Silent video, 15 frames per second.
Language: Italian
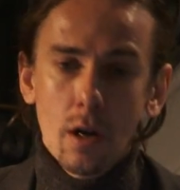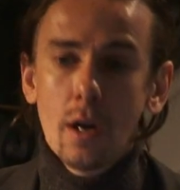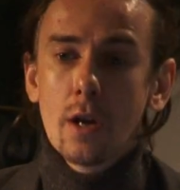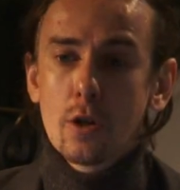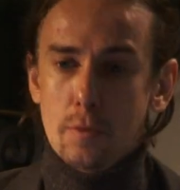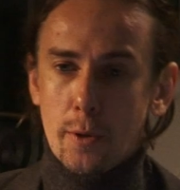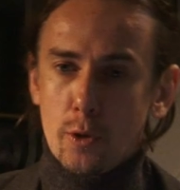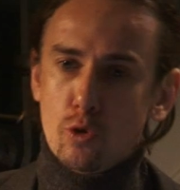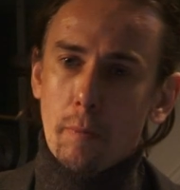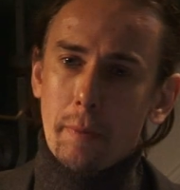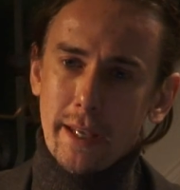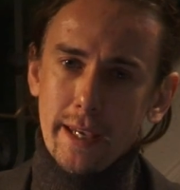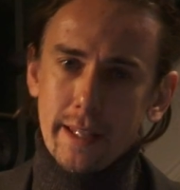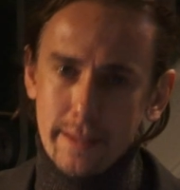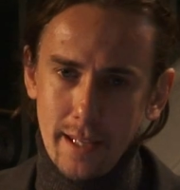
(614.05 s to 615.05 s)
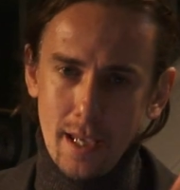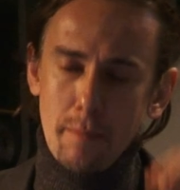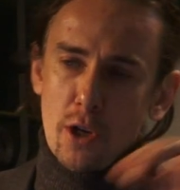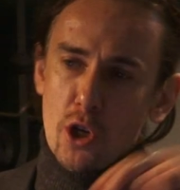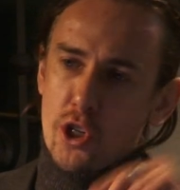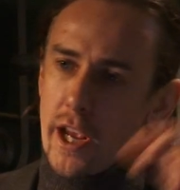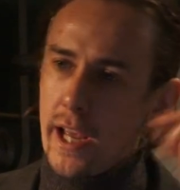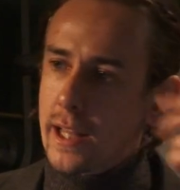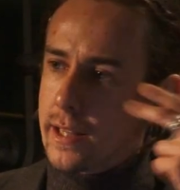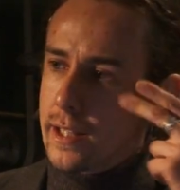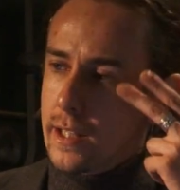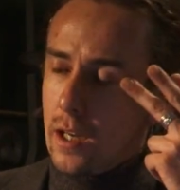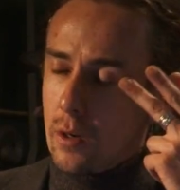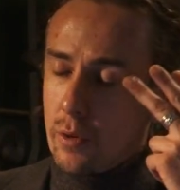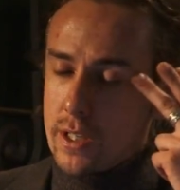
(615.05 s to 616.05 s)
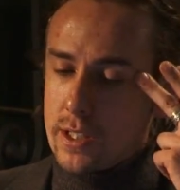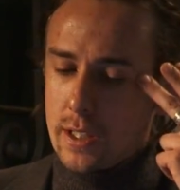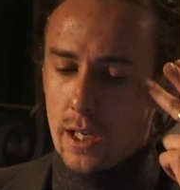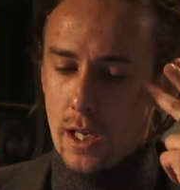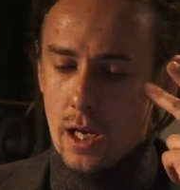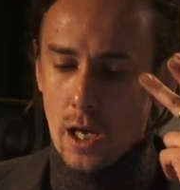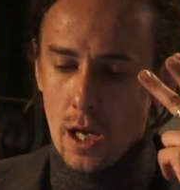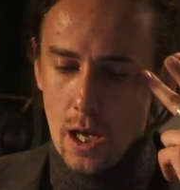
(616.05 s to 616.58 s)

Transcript: soprattutto perché i temi scelti da questi,